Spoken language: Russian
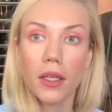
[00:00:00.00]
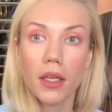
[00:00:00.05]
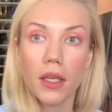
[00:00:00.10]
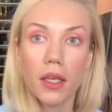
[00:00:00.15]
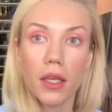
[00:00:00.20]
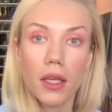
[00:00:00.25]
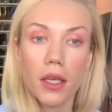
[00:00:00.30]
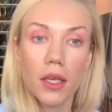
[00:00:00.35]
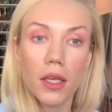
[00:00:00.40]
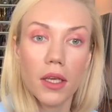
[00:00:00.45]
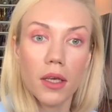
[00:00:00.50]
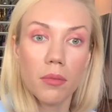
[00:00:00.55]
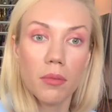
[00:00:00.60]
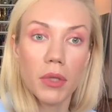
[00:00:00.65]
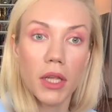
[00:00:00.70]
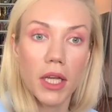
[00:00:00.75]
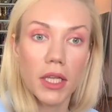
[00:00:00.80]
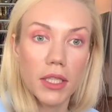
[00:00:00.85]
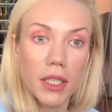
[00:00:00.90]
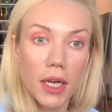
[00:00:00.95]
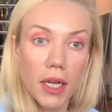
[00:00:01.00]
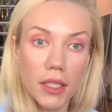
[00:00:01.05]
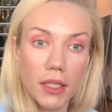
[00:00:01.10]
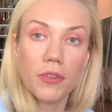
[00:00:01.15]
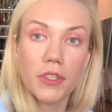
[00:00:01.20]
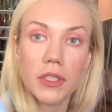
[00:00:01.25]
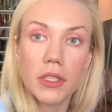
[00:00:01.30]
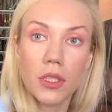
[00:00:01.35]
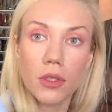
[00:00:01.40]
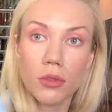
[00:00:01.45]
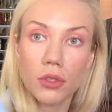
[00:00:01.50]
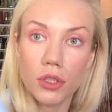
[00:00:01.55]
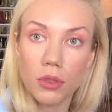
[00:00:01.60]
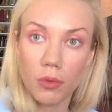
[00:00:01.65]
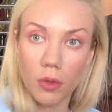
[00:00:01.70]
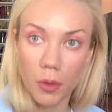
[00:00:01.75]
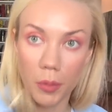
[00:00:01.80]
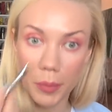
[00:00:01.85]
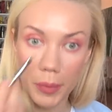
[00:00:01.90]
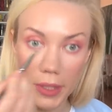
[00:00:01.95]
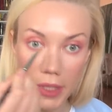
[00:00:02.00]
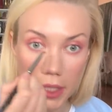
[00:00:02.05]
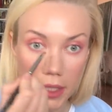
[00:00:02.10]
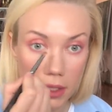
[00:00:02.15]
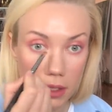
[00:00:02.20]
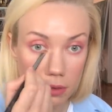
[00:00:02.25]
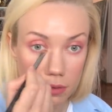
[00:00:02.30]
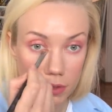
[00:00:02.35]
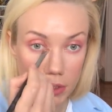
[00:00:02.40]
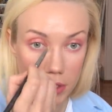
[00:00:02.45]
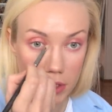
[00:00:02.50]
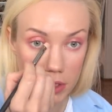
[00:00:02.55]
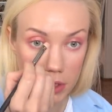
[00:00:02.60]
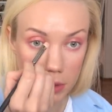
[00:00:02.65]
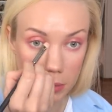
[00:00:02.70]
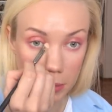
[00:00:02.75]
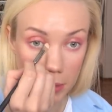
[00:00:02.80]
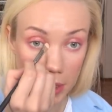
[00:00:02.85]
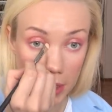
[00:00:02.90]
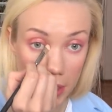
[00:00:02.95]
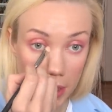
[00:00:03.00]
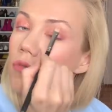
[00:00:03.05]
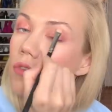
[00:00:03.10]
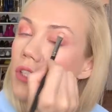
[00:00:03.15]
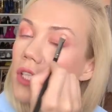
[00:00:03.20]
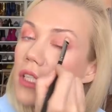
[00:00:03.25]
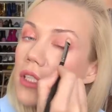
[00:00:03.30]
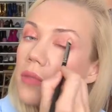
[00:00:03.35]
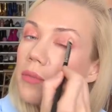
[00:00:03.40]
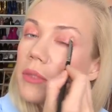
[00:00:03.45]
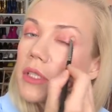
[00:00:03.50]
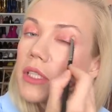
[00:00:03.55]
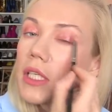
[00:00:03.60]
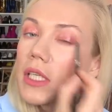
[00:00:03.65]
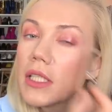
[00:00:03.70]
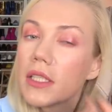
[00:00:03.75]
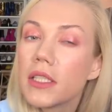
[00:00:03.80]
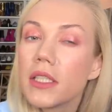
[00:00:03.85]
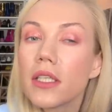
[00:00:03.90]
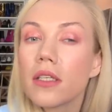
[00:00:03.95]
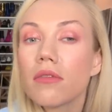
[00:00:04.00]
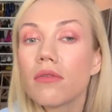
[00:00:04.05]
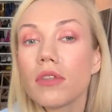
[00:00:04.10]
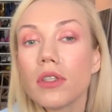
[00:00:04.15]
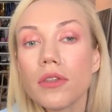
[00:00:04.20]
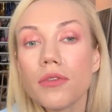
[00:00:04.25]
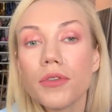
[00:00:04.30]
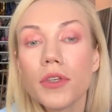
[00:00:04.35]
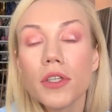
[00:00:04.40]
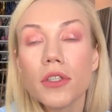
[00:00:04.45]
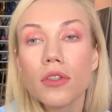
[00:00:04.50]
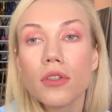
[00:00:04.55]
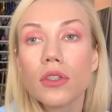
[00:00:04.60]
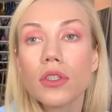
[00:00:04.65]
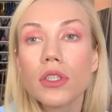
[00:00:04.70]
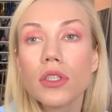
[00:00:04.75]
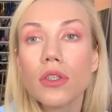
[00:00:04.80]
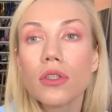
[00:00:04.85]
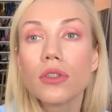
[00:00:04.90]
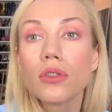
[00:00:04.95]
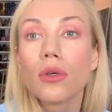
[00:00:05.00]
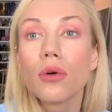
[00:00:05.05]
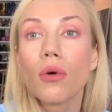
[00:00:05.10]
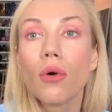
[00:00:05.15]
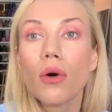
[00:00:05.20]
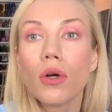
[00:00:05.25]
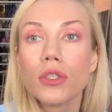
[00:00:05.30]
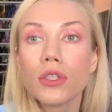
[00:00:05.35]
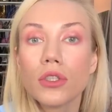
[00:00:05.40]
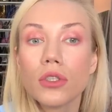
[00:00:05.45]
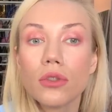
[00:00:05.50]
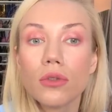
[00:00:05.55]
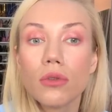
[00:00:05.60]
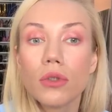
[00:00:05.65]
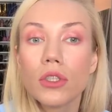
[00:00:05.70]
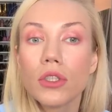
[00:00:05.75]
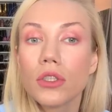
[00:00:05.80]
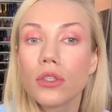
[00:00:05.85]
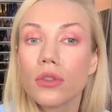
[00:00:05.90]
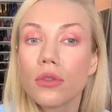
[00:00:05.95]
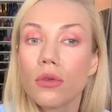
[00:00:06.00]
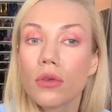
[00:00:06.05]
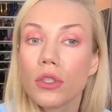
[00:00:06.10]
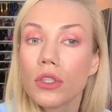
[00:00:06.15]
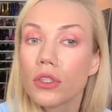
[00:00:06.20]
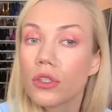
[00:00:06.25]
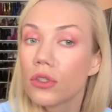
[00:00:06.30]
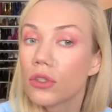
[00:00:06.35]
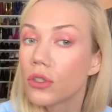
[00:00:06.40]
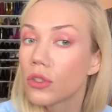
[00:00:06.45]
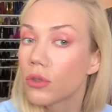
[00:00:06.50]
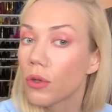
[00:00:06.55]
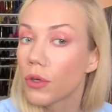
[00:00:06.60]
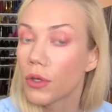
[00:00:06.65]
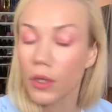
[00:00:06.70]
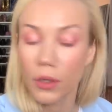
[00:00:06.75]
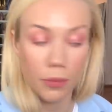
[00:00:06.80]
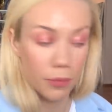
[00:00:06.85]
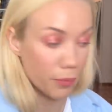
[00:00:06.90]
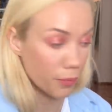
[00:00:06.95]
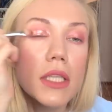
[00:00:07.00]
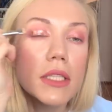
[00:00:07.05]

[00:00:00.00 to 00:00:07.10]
И благодаря фиксирующим компонентам фиксит спрея вот этот металлизированный эффект, он остается очень-очень-очень стойким.